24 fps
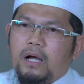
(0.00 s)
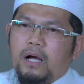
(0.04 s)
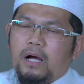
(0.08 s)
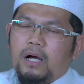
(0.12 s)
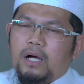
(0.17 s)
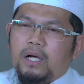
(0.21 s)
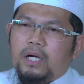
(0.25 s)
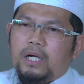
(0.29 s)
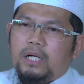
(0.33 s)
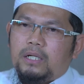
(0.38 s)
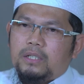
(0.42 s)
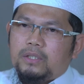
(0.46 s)

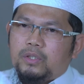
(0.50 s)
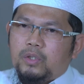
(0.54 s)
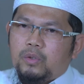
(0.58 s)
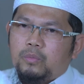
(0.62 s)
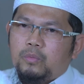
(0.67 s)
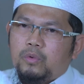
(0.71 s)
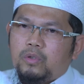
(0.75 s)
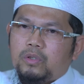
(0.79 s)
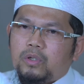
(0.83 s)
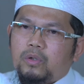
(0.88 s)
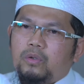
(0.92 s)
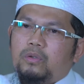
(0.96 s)
uh,
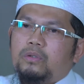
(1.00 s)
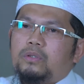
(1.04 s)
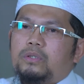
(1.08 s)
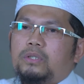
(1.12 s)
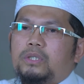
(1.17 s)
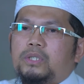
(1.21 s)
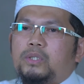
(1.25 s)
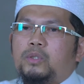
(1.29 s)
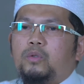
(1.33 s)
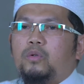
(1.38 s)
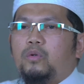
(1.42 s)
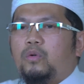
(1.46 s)

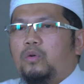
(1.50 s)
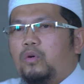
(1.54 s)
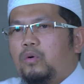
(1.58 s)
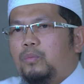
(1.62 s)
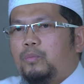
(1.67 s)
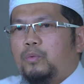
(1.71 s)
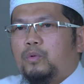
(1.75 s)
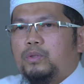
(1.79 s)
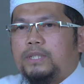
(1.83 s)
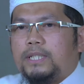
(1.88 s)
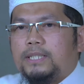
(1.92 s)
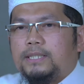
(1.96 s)
yumuko, so
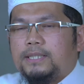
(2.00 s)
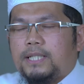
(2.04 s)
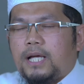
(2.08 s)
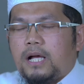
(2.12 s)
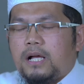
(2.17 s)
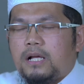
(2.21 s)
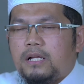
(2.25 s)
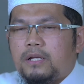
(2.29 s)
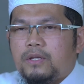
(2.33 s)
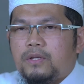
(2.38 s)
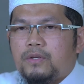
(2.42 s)
uupo siya sa